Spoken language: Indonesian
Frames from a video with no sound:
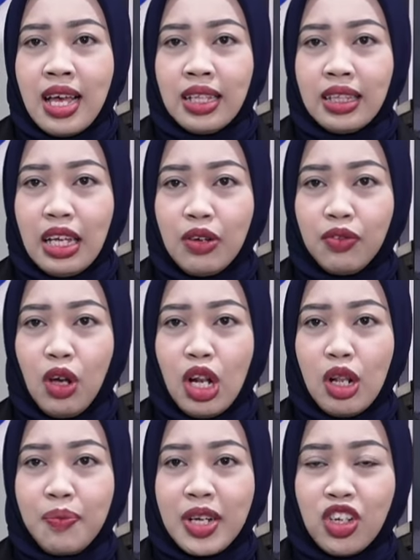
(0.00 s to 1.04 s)
Tarif
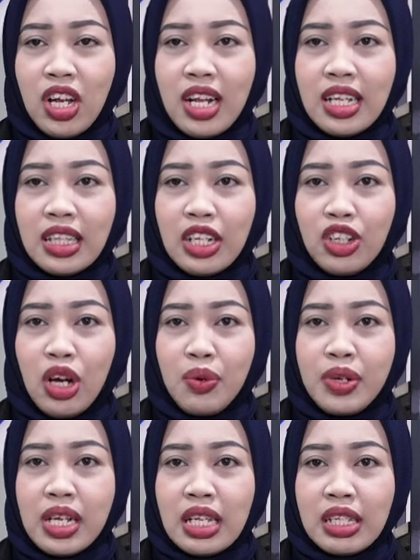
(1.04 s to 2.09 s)
tol perjalanan terjauh
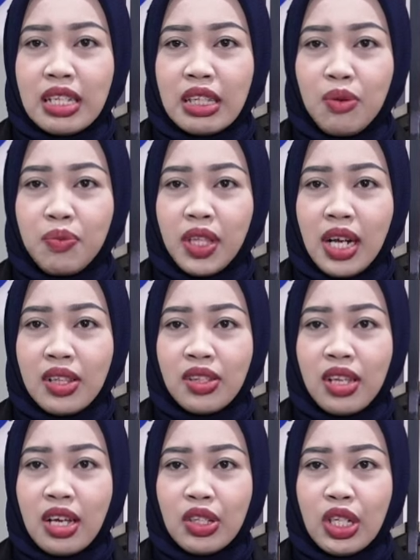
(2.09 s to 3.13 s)
dengan sistem
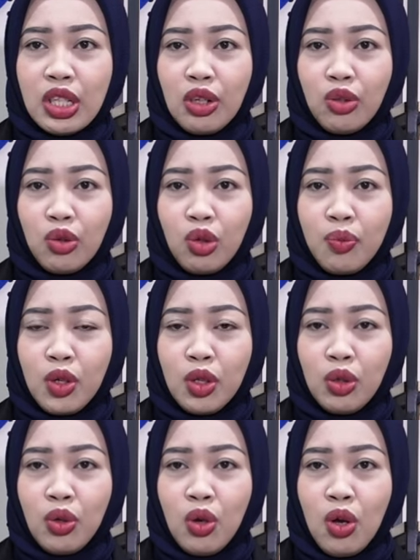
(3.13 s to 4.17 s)
transaksi tertutup
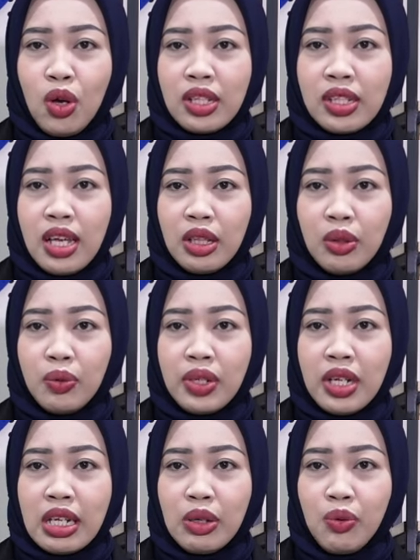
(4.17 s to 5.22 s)
untuk golongan 1
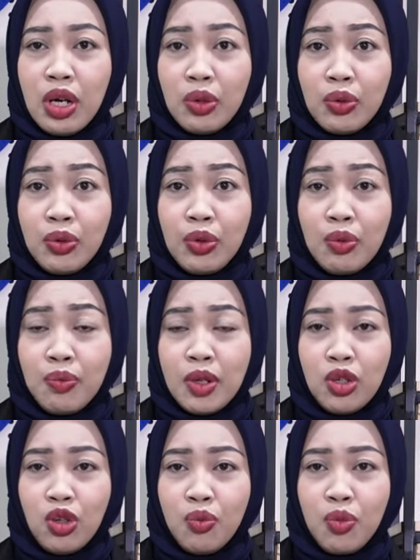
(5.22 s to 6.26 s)
dari Waru Gunung
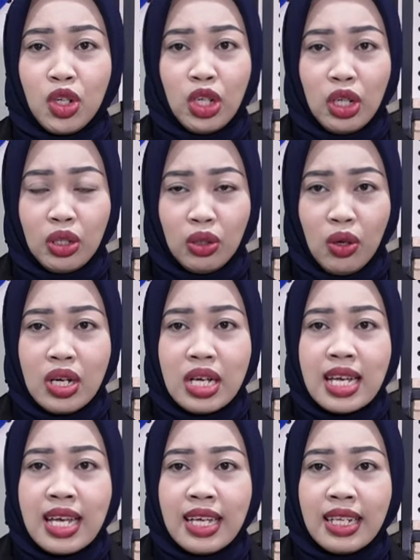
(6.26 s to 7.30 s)
menuju Mojokerto
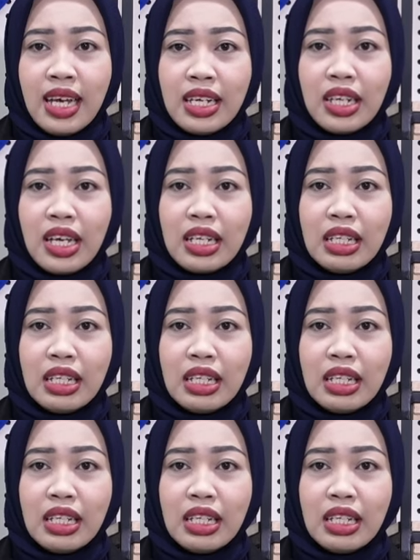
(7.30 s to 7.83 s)
naik dari